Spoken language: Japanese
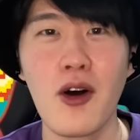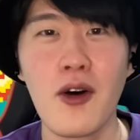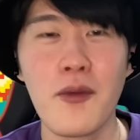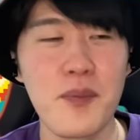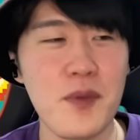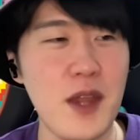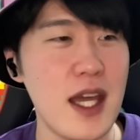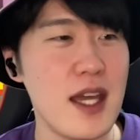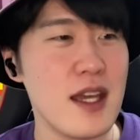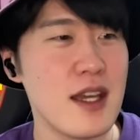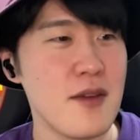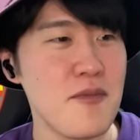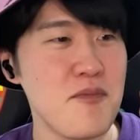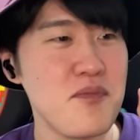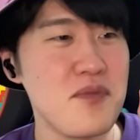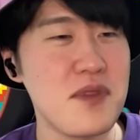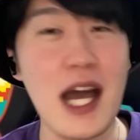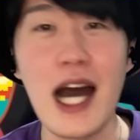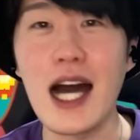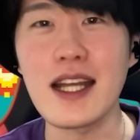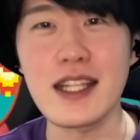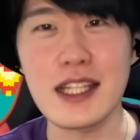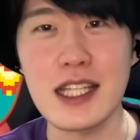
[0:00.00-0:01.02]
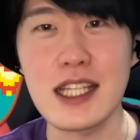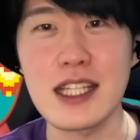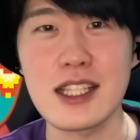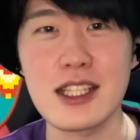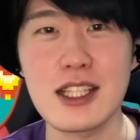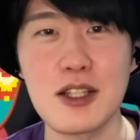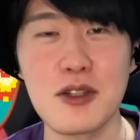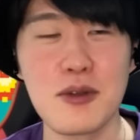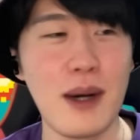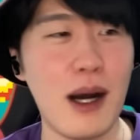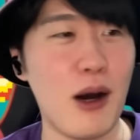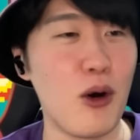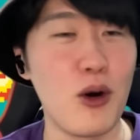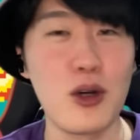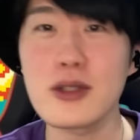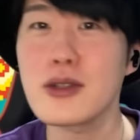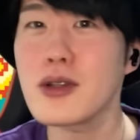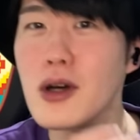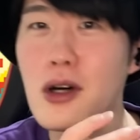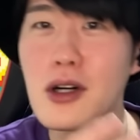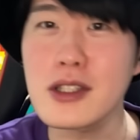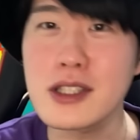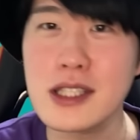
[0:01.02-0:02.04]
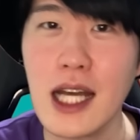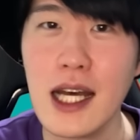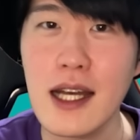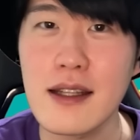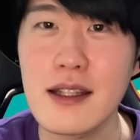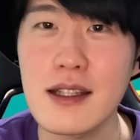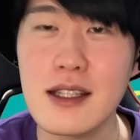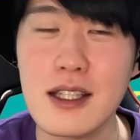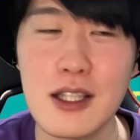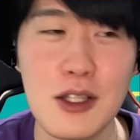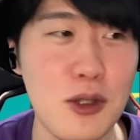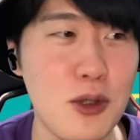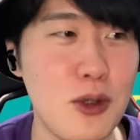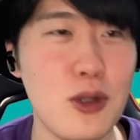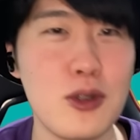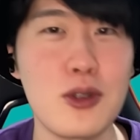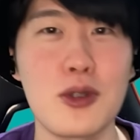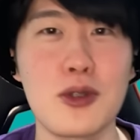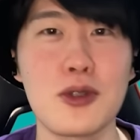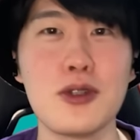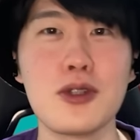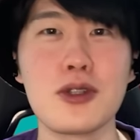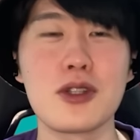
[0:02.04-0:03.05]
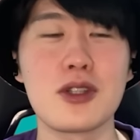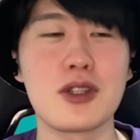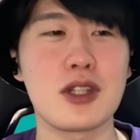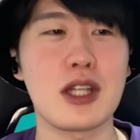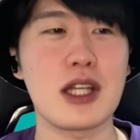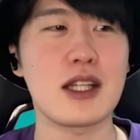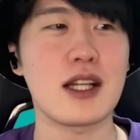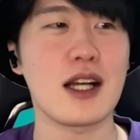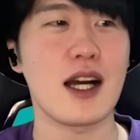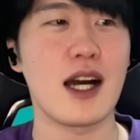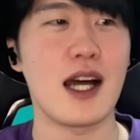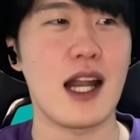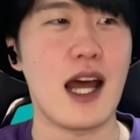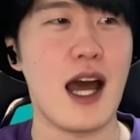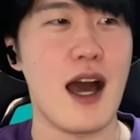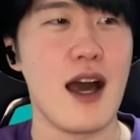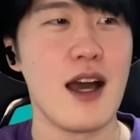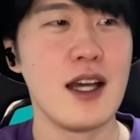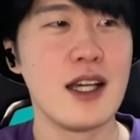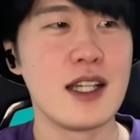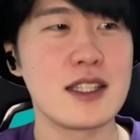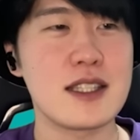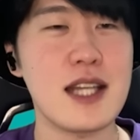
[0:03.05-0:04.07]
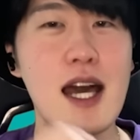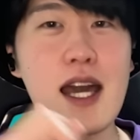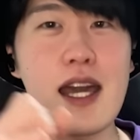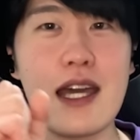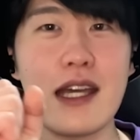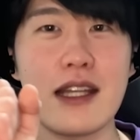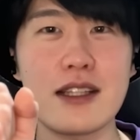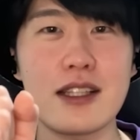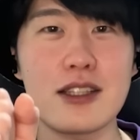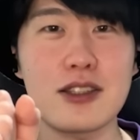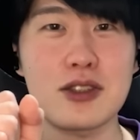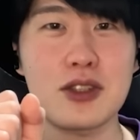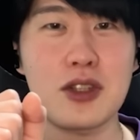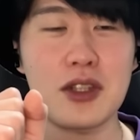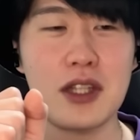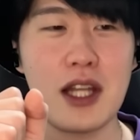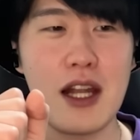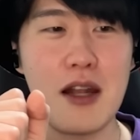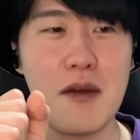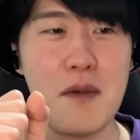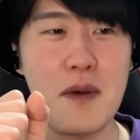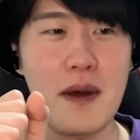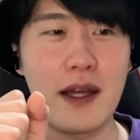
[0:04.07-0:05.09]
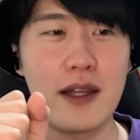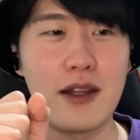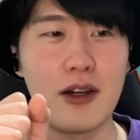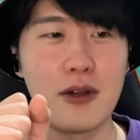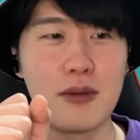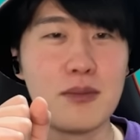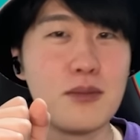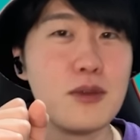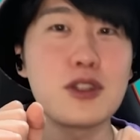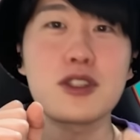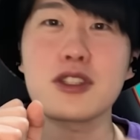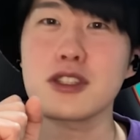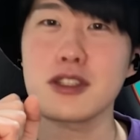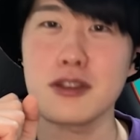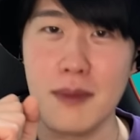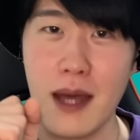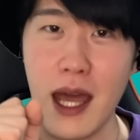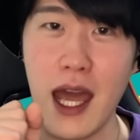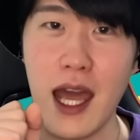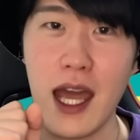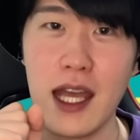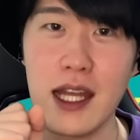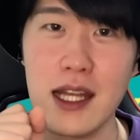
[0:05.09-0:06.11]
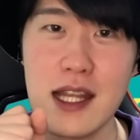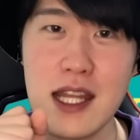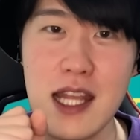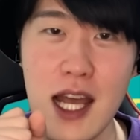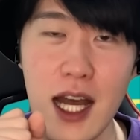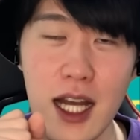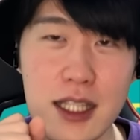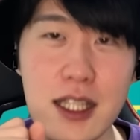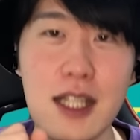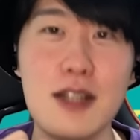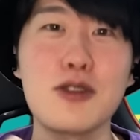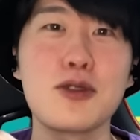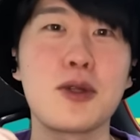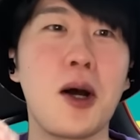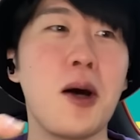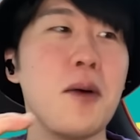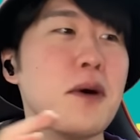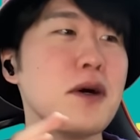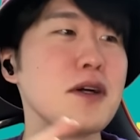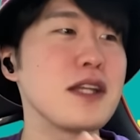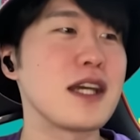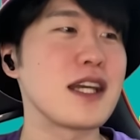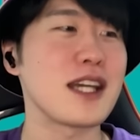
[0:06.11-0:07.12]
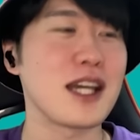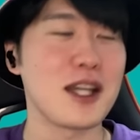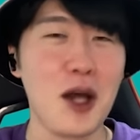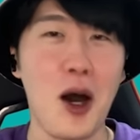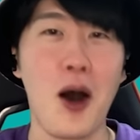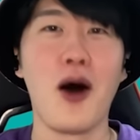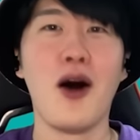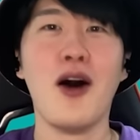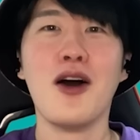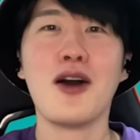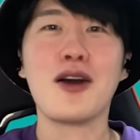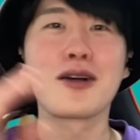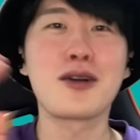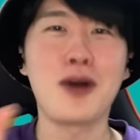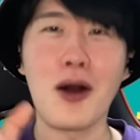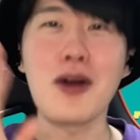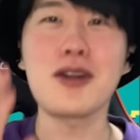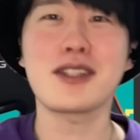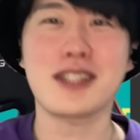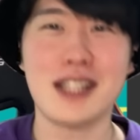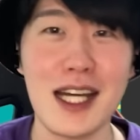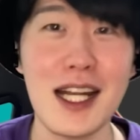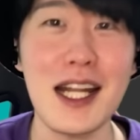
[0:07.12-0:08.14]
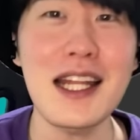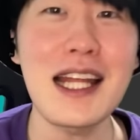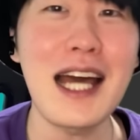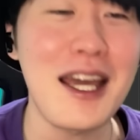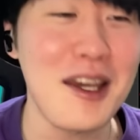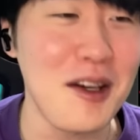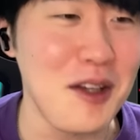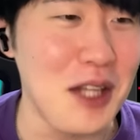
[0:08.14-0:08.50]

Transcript: で、ダディっていうのはお父さんっていうことを言ってたから、サイエンティストテレビマンの娘に当たると思うねんけど、こっからなんよ